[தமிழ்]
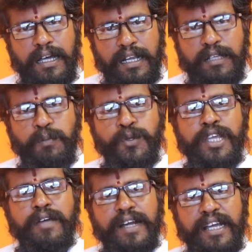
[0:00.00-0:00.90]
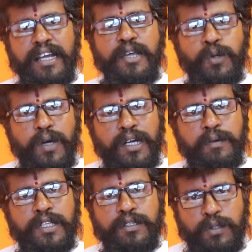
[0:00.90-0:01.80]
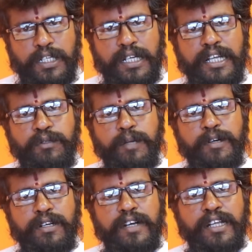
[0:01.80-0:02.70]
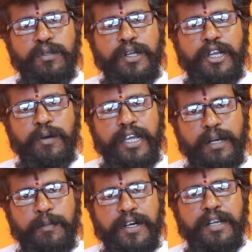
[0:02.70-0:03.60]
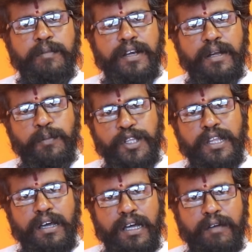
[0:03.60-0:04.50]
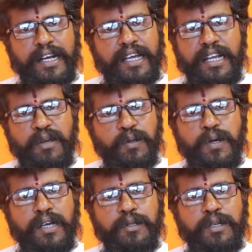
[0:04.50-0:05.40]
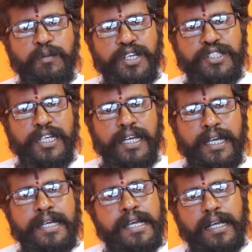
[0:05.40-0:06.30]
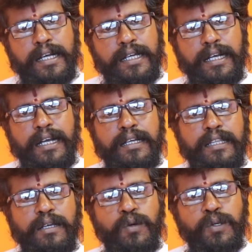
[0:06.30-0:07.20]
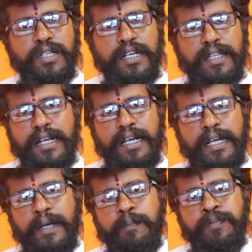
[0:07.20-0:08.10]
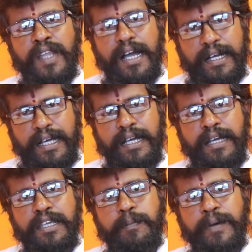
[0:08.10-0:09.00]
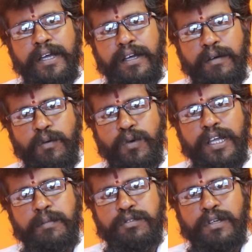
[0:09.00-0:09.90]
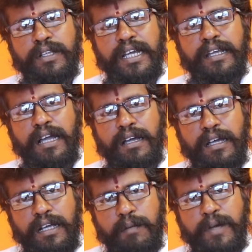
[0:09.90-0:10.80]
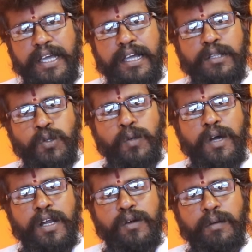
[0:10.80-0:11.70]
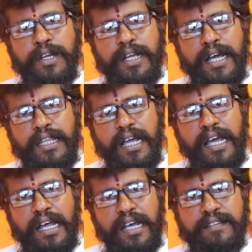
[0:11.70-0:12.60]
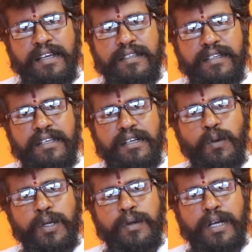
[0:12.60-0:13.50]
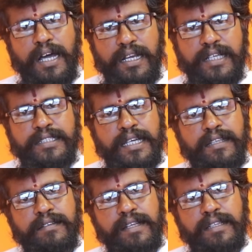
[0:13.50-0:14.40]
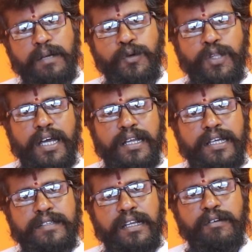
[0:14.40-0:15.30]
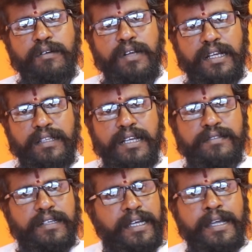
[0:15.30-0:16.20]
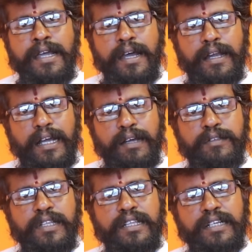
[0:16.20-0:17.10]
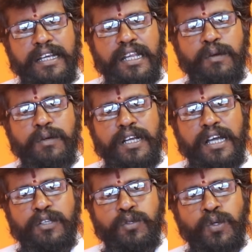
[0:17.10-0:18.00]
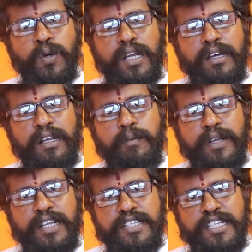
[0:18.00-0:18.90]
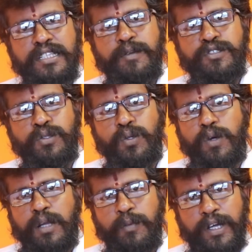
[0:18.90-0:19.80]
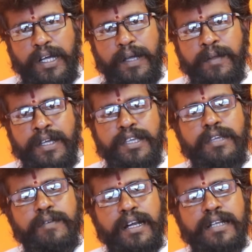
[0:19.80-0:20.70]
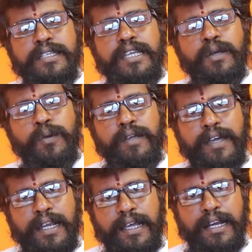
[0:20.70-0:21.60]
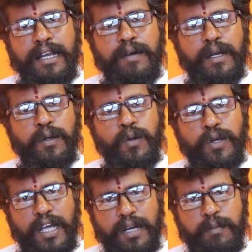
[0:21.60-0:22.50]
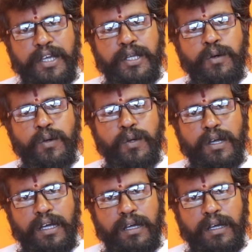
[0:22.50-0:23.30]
அல்லது புதிய வனங்களை உருவாக்குவது உருவாக்குவது தோட்டக்கலைத்துறை மற்றும் வனத்துறையினுடைய ஏற்பாட்டின் பேரில் புதிதாக வனங்களை உருவாக்குவதன் முயற்சியில் கண்டுகள் நட்டு அதை கொண்டு வந்துட்டு தான் இருக்காங்க ஆனால் இப்போ உங்களுக்கு எப்படி சொல்கிறதுனா க கம்மாய்கள் தூர் வாரணும் அப்படின்னா அது அரசாங்கத்தில் இருக்கக்கூடியவர்கள் ஆளுங்கட்சியாக இருந்தாலும் சரி தற்போது ஆளுங்கட்சியாக இருக்கவங்களாக இருந்தாலும் சரி நாங்கள் வந்து அதை டெண்டர் விட்டு நாங்கள் தூர் வாடுறோங்கிற பேரில் ஜேசிபி வச்சு தூர் வர போகிறாங்க இவர்கள் செய்யக்கூடிய வேலைகள் என்னவாக இருக்கும் ஒரு கண்மாய்க்கோ ஒரு